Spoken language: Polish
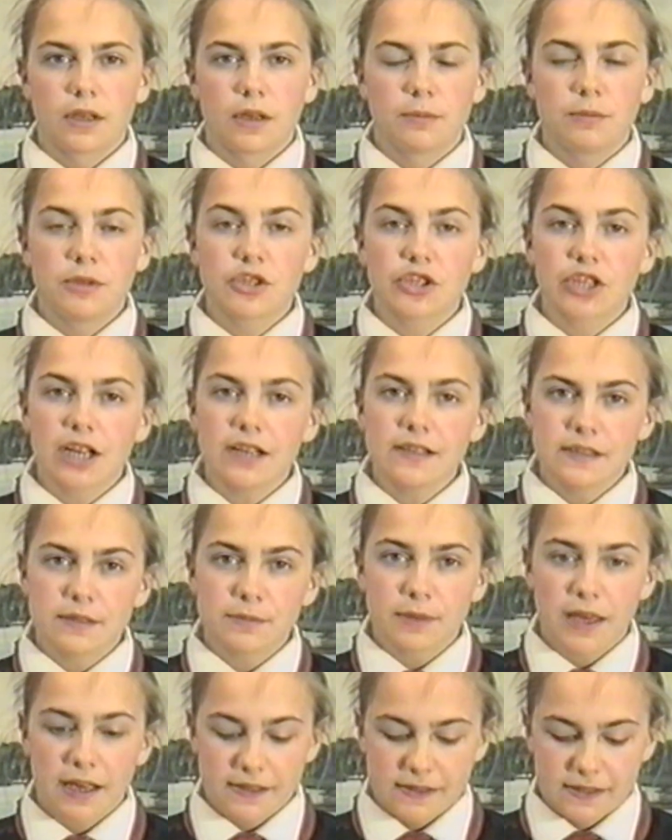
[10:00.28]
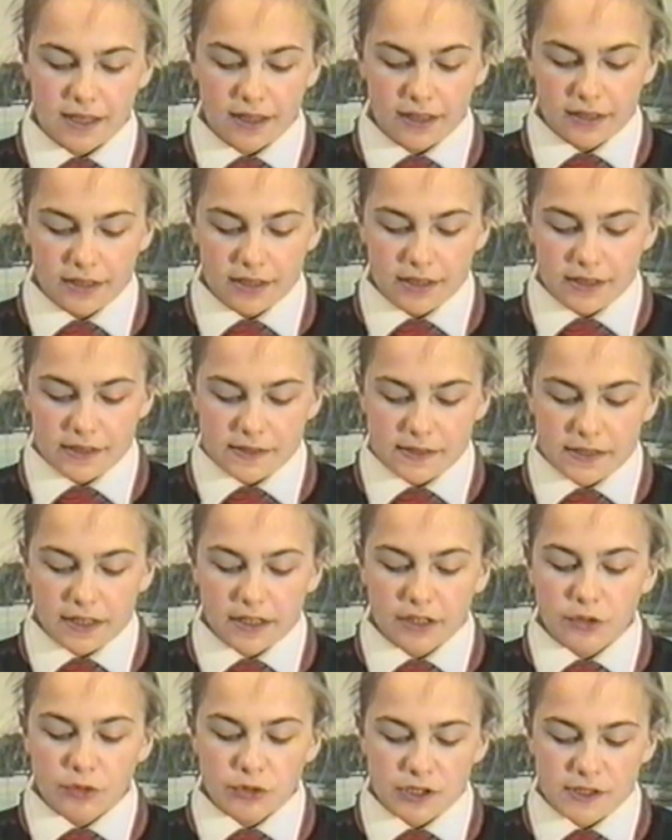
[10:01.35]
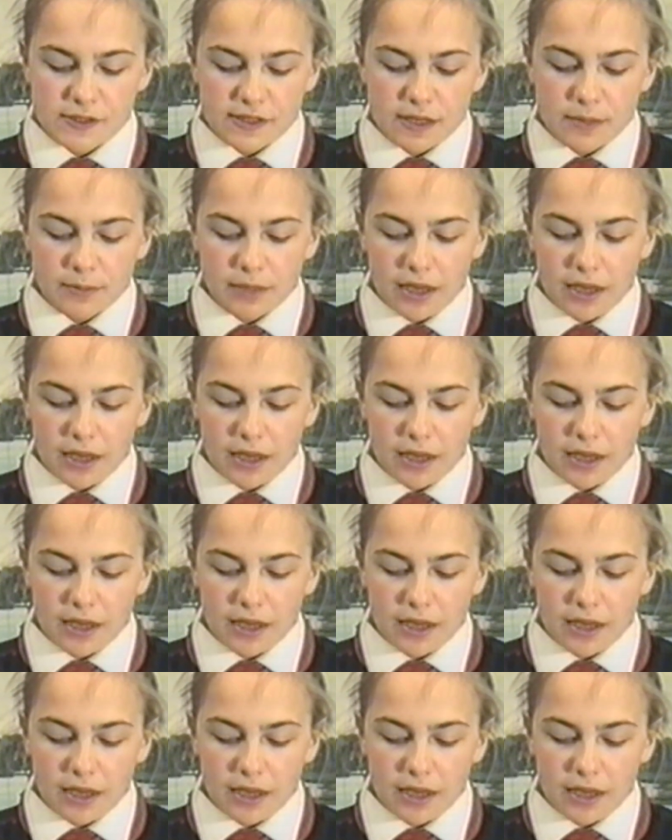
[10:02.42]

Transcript: Mieszkańcy miasta starają się sami